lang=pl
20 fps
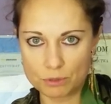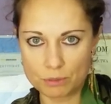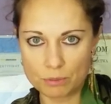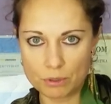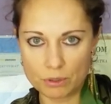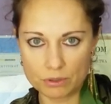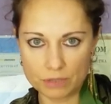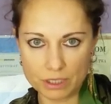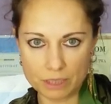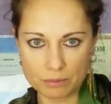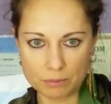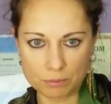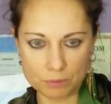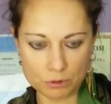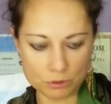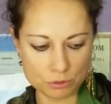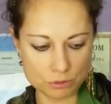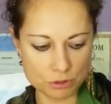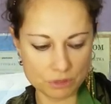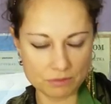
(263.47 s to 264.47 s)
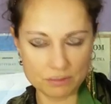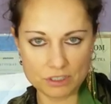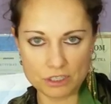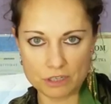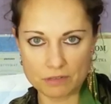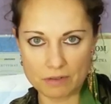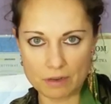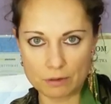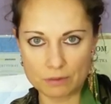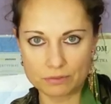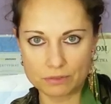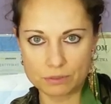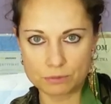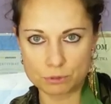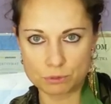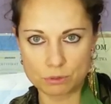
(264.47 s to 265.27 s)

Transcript: żeby one po prostu się wygrzewały w tym